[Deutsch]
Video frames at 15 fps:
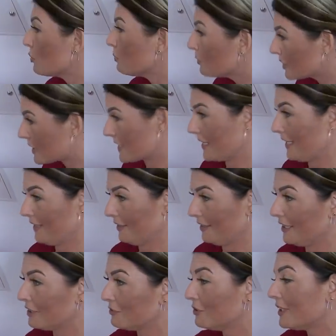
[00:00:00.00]
Du putzt gerne.
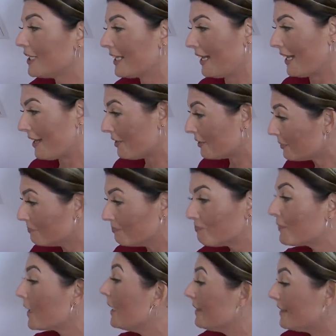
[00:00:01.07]
Ich würde gerne
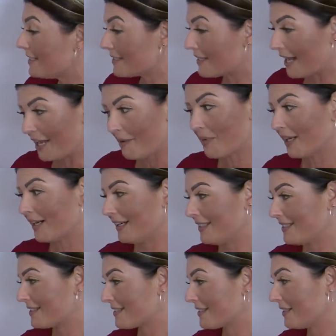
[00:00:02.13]
diesen Eimer
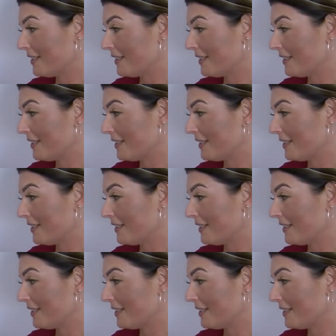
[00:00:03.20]
als